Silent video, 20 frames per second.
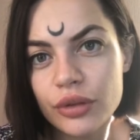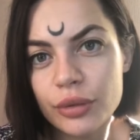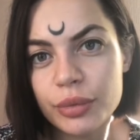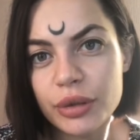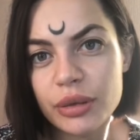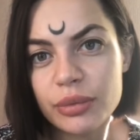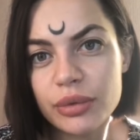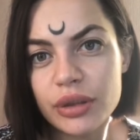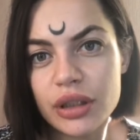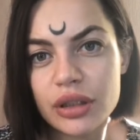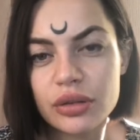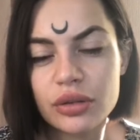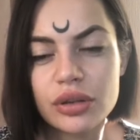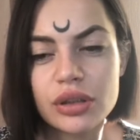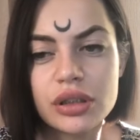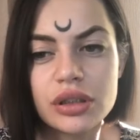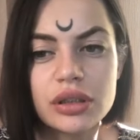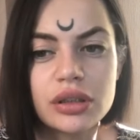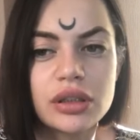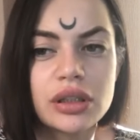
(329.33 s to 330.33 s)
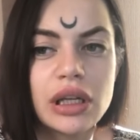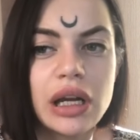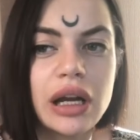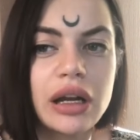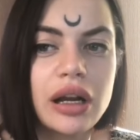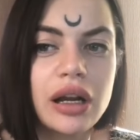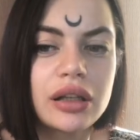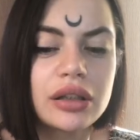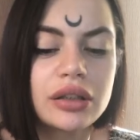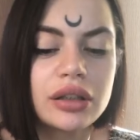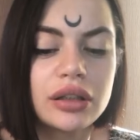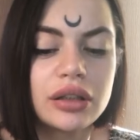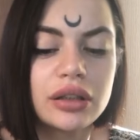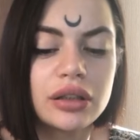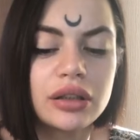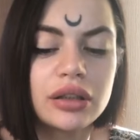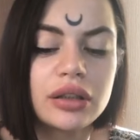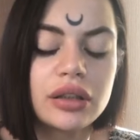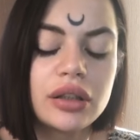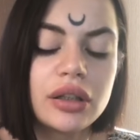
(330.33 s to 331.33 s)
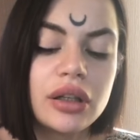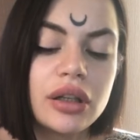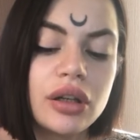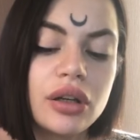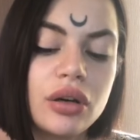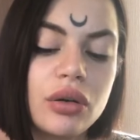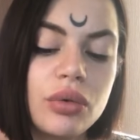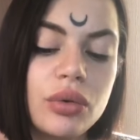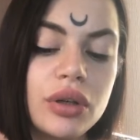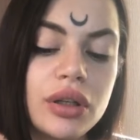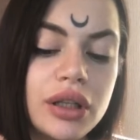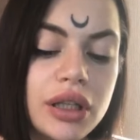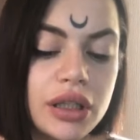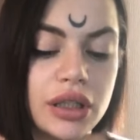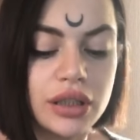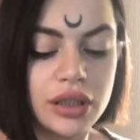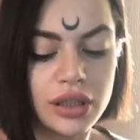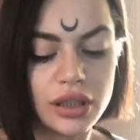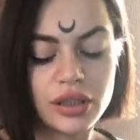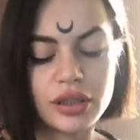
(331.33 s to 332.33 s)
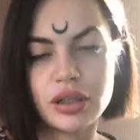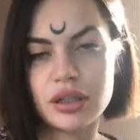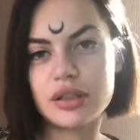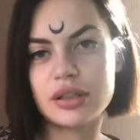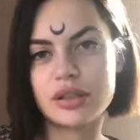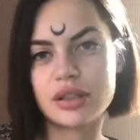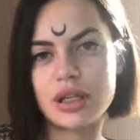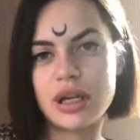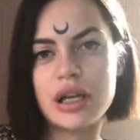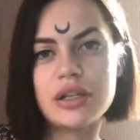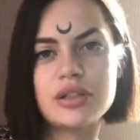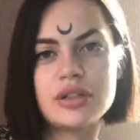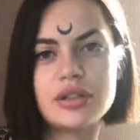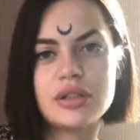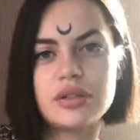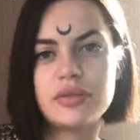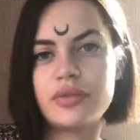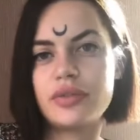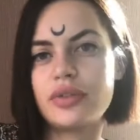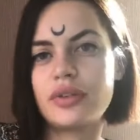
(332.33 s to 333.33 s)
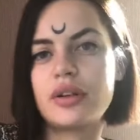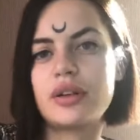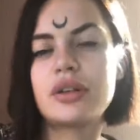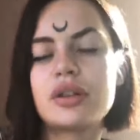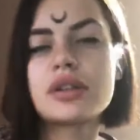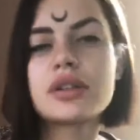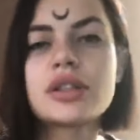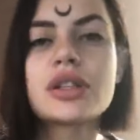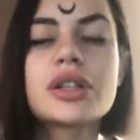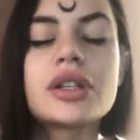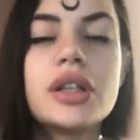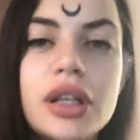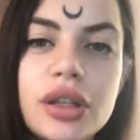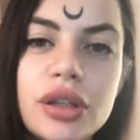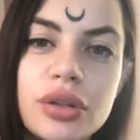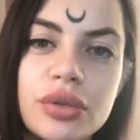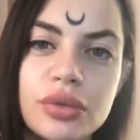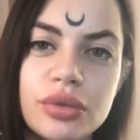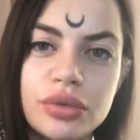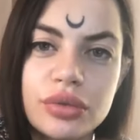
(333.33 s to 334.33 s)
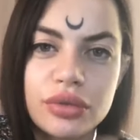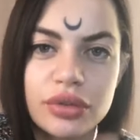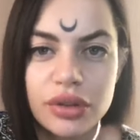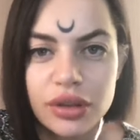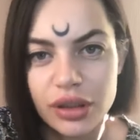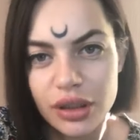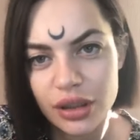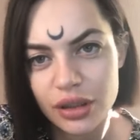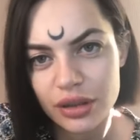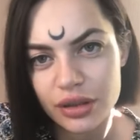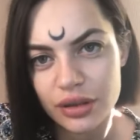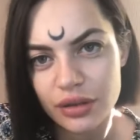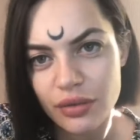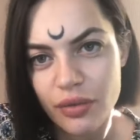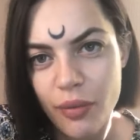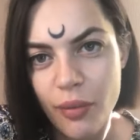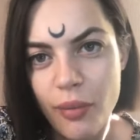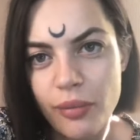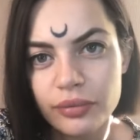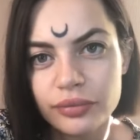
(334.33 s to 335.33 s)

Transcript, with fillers: например. То есть я как-то... У Ли таких качеств, э, к сожалению, нет.